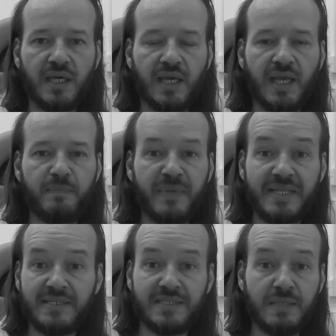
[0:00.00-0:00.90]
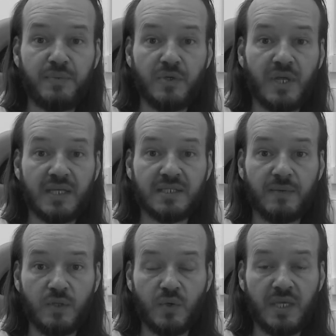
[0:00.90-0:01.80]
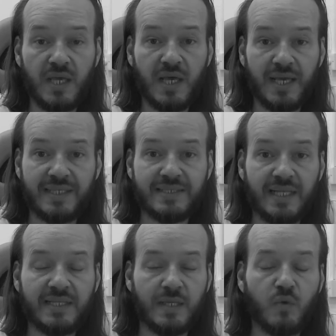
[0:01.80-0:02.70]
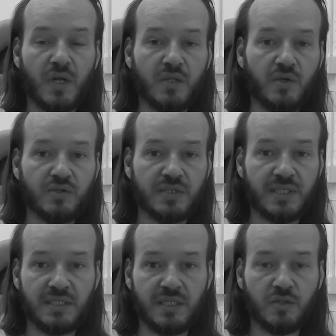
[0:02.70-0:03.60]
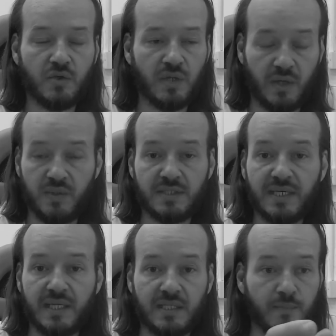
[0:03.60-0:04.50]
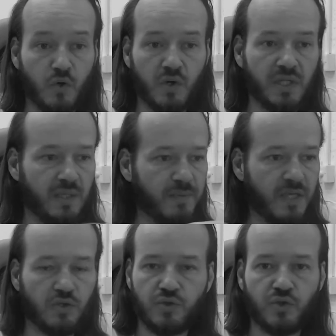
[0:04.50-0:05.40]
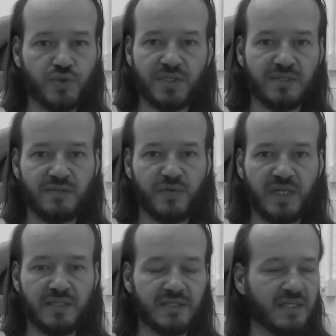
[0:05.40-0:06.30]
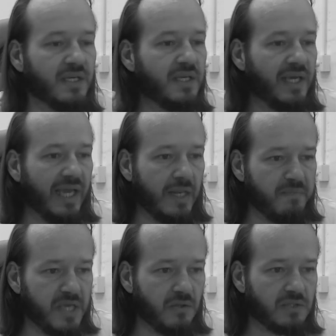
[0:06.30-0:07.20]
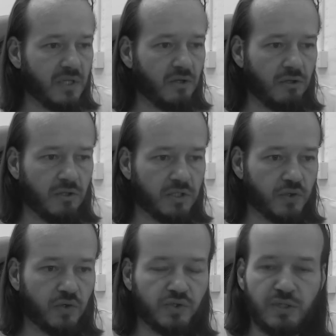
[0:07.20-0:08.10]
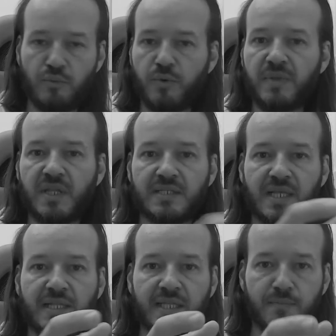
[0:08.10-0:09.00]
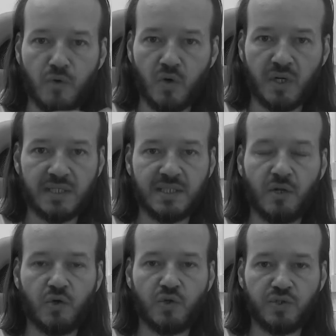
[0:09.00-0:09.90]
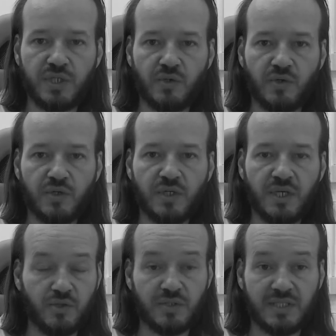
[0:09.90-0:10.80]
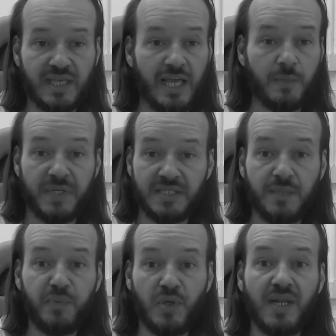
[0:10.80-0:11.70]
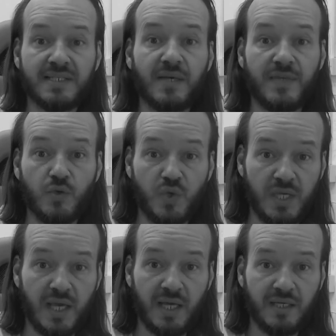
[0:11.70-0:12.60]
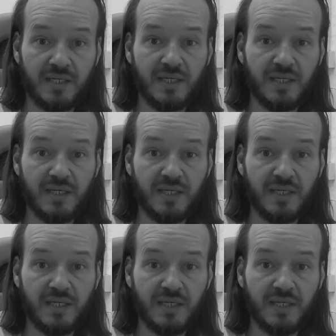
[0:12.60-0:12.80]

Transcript: el principio de la sabiduría es el temor a Dios. Está diciendo, acuérdense que temor y miedo son dos cosas diferentes. El miedo es a lo desconocido por mientras el temor es a lo conocido. Entonces dice, el principio de la sabiduría